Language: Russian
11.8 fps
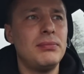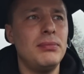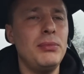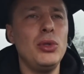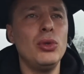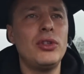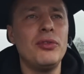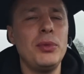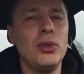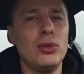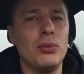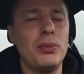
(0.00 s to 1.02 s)
минута в
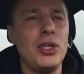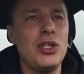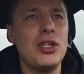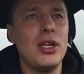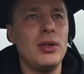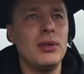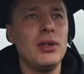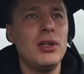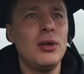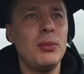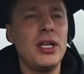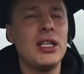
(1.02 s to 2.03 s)
минуту приезжаю.
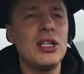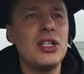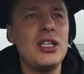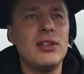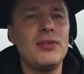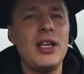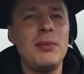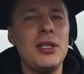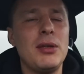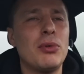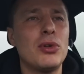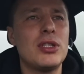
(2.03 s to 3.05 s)
У меня даже нет
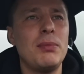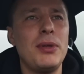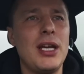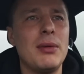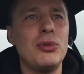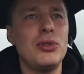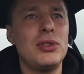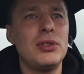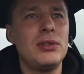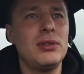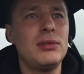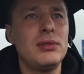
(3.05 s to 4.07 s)
времени просто переобуть
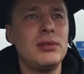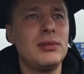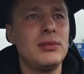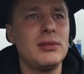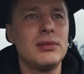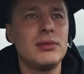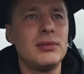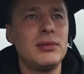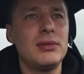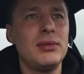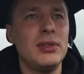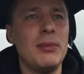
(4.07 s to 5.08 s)

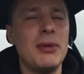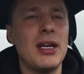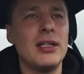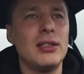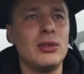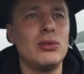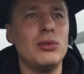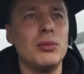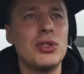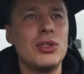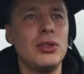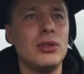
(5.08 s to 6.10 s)
номера на другую
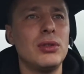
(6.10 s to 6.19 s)
машину.